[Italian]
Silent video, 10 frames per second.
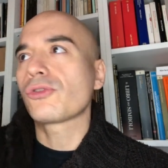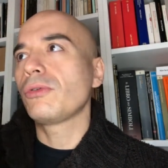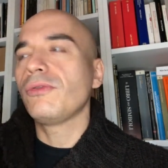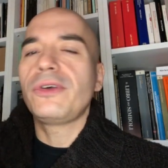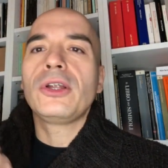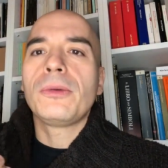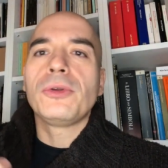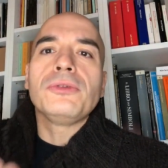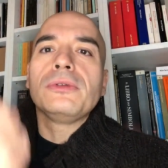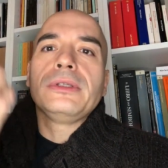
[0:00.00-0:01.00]
sono un
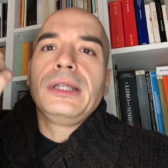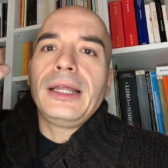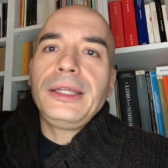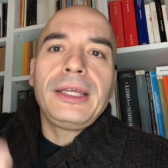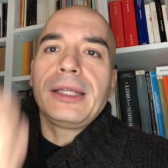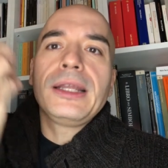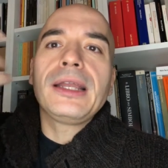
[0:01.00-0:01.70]
fenomeno della nicchia della